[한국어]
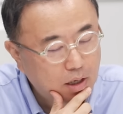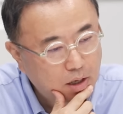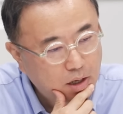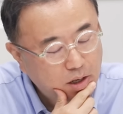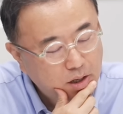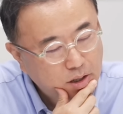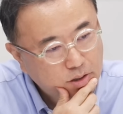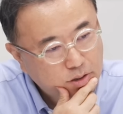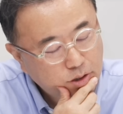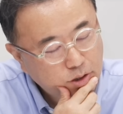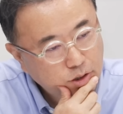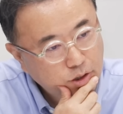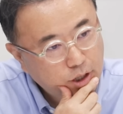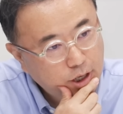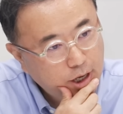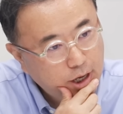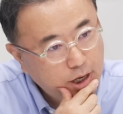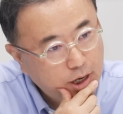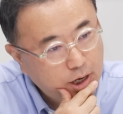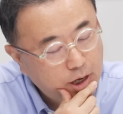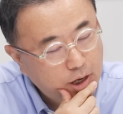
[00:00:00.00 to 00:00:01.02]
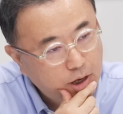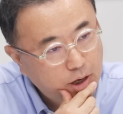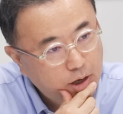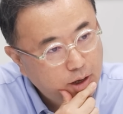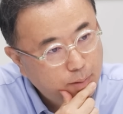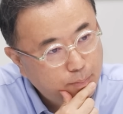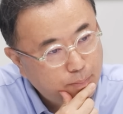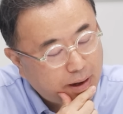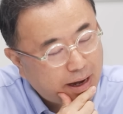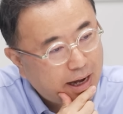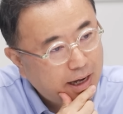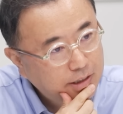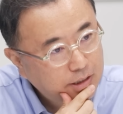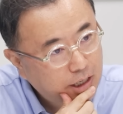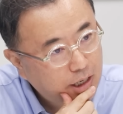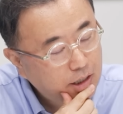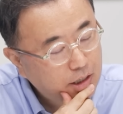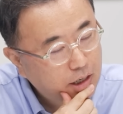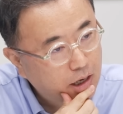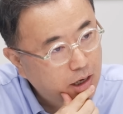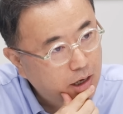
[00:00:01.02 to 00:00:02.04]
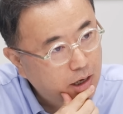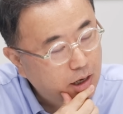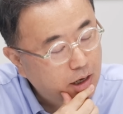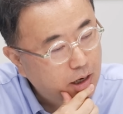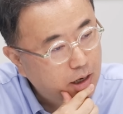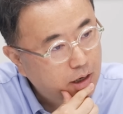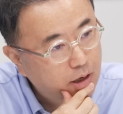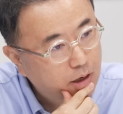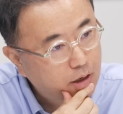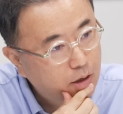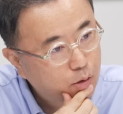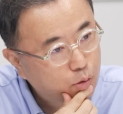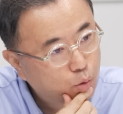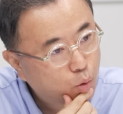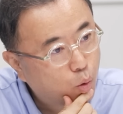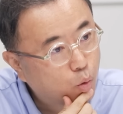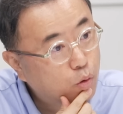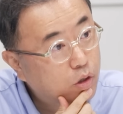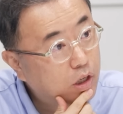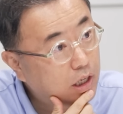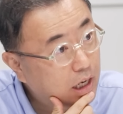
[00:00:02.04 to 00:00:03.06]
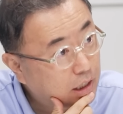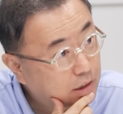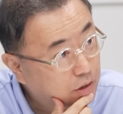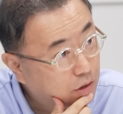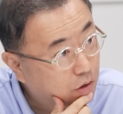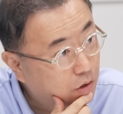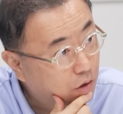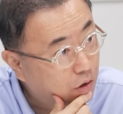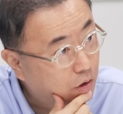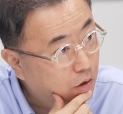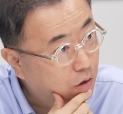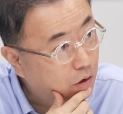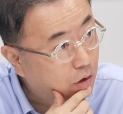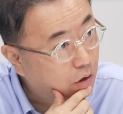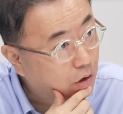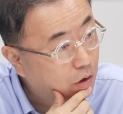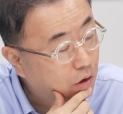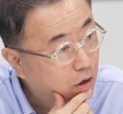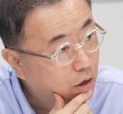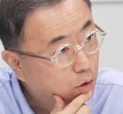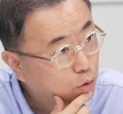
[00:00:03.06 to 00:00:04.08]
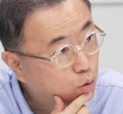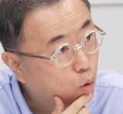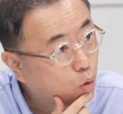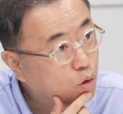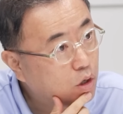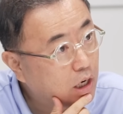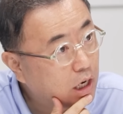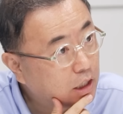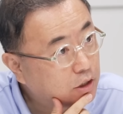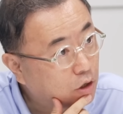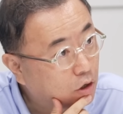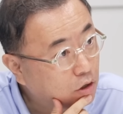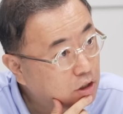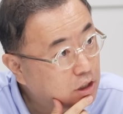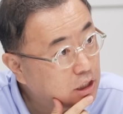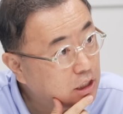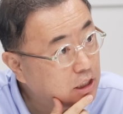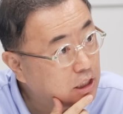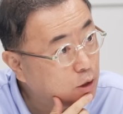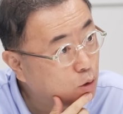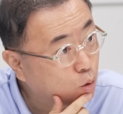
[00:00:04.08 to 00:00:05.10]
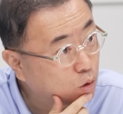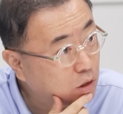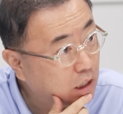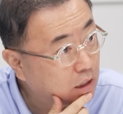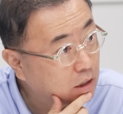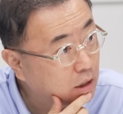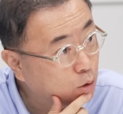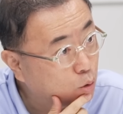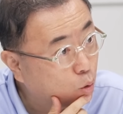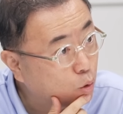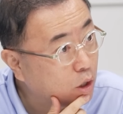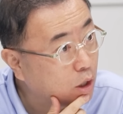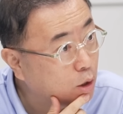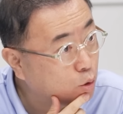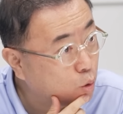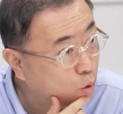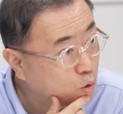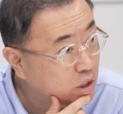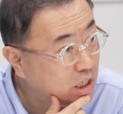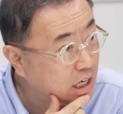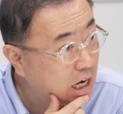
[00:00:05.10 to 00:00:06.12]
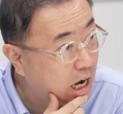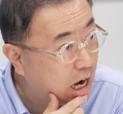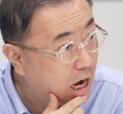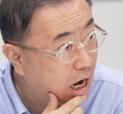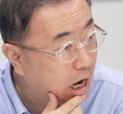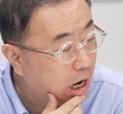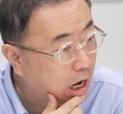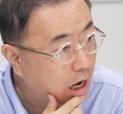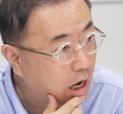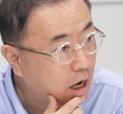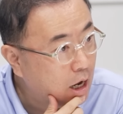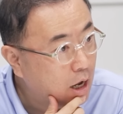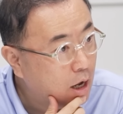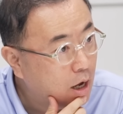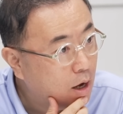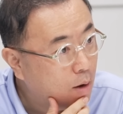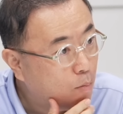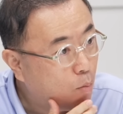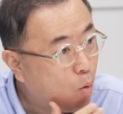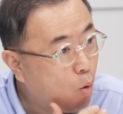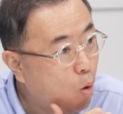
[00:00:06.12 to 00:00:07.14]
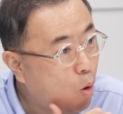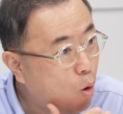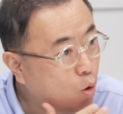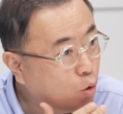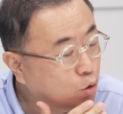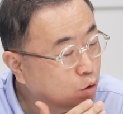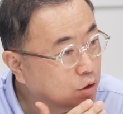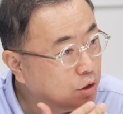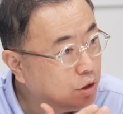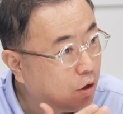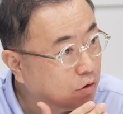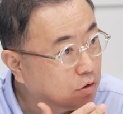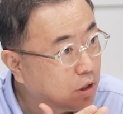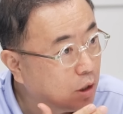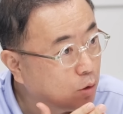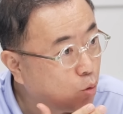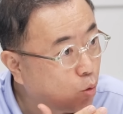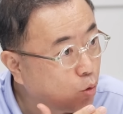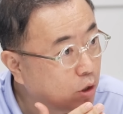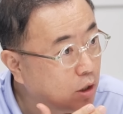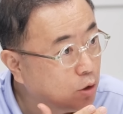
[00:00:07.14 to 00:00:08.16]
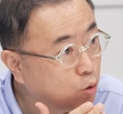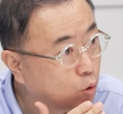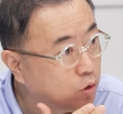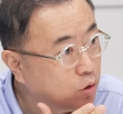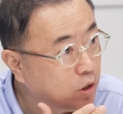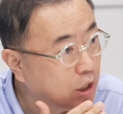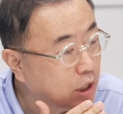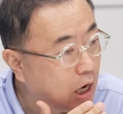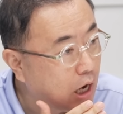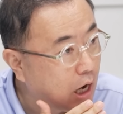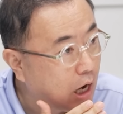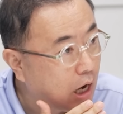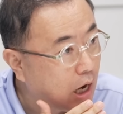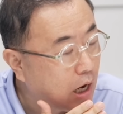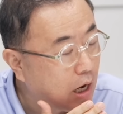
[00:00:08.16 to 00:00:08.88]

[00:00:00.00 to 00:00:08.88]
그런데 만약에 독일에서 독일의 정치 지도자들이 독일 총리가 모든 역대 독일 총리가